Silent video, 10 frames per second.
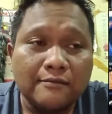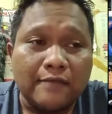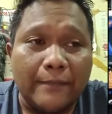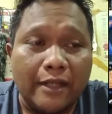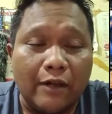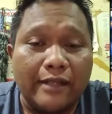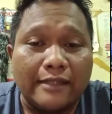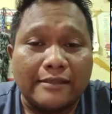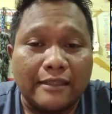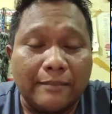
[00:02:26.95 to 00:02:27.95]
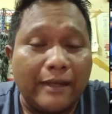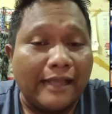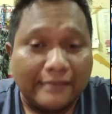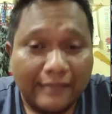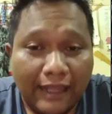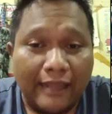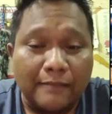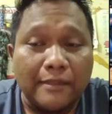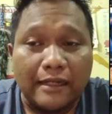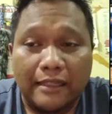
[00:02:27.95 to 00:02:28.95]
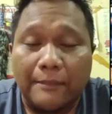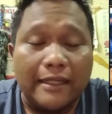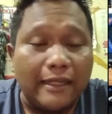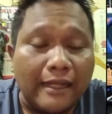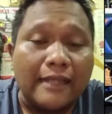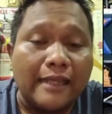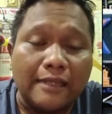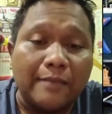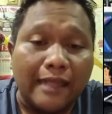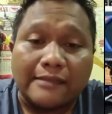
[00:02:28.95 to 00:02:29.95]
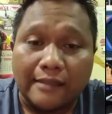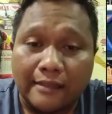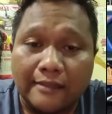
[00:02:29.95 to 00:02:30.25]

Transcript: tapi kalau dari segi penghasilan, benernya mendingan hari-hari biasa.